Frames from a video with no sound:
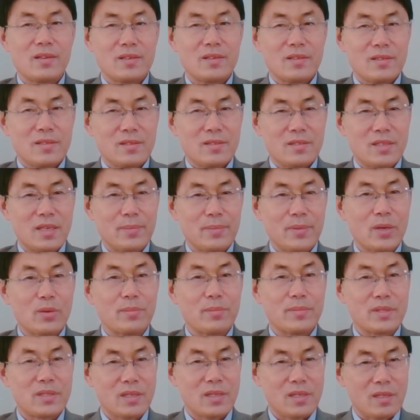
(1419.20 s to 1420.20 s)
前面我
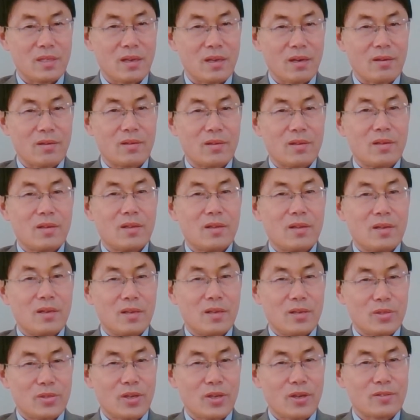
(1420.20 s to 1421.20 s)
们提到，
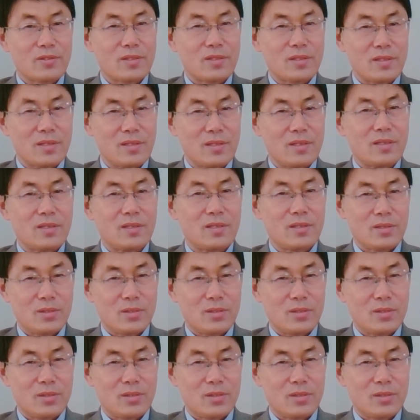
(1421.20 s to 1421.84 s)
刘少奇